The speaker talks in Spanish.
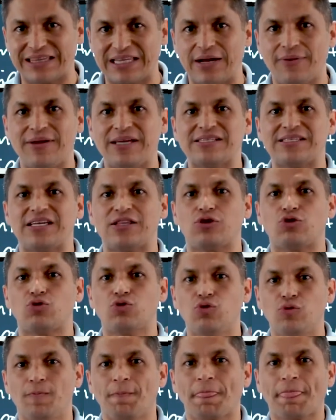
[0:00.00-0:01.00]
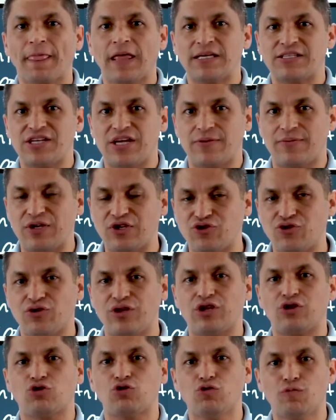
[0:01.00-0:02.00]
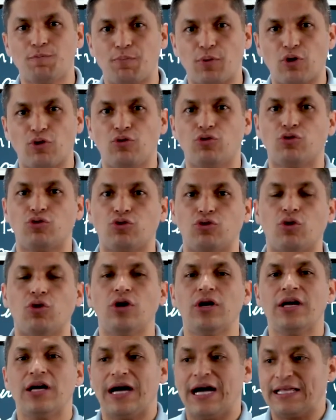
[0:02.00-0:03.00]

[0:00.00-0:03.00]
a través de tu servicio, de tu producto,